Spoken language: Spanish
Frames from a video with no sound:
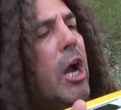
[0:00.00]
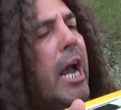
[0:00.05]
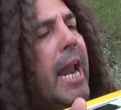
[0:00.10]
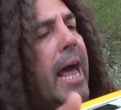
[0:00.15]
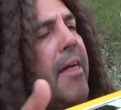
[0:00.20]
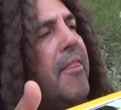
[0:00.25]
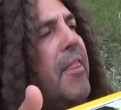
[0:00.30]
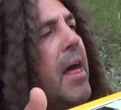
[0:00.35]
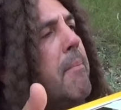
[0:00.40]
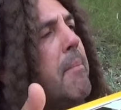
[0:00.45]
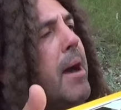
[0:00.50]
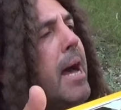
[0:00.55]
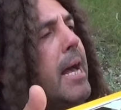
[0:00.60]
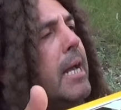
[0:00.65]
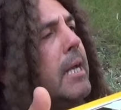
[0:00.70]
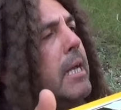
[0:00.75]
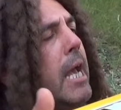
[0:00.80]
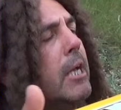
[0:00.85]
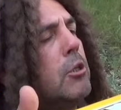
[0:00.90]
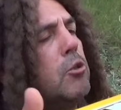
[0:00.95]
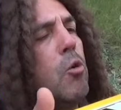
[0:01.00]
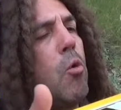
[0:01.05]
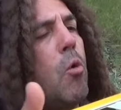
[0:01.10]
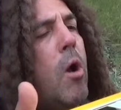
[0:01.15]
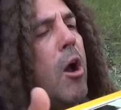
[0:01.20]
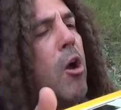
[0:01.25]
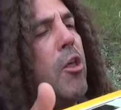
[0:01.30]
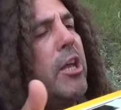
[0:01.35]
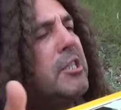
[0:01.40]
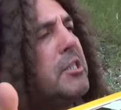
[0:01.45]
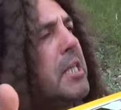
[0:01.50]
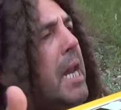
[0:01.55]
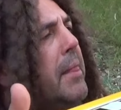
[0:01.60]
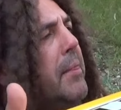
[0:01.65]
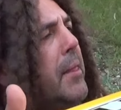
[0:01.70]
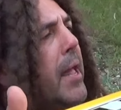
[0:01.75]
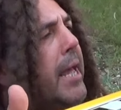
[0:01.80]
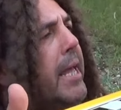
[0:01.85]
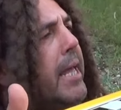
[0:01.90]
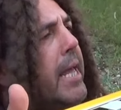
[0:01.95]
Que las damas es un juego de
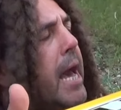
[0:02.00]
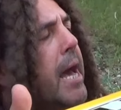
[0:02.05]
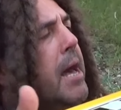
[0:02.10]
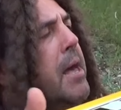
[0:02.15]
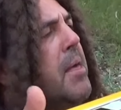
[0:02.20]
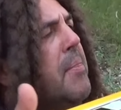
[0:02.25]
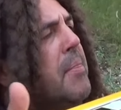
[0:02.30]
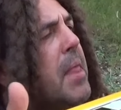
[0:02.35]
estrategia,